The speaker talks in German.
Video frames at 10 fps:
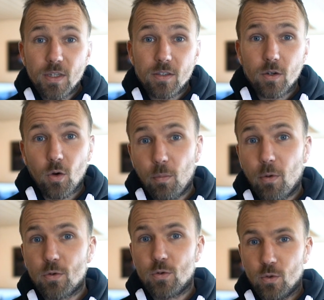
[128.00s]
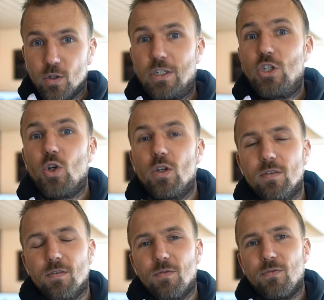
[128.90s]
Messe kommen auch noch neue
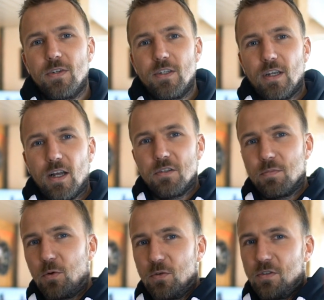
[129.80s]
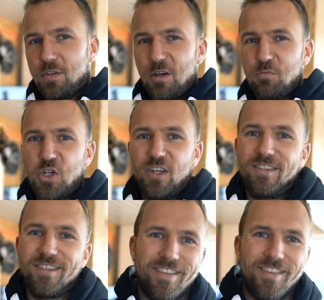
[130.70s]
T-Shirts. Findet ihr alles bei uns am
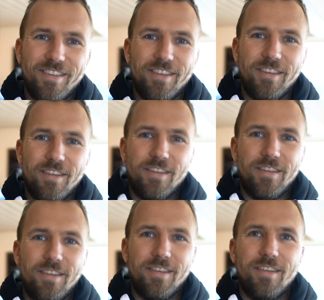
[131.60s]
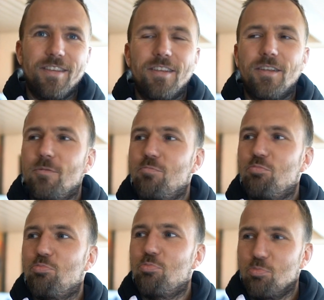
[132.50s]
Stand. Ja, bis dann, ne?
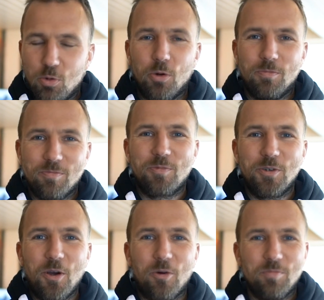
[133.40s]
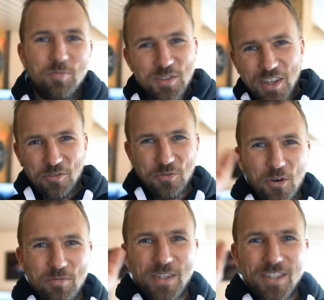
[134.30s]
Jo, genau. Bis dann.
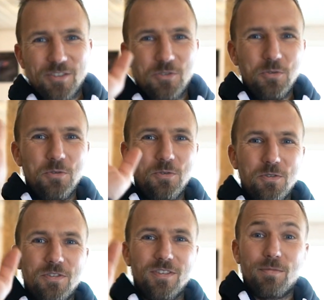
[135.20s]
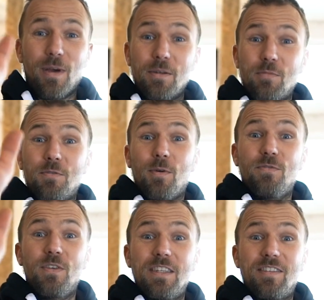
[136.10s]
Freue mich. Tschüss. 2. bis
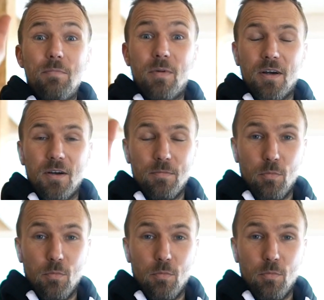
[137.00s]
12. Dezember.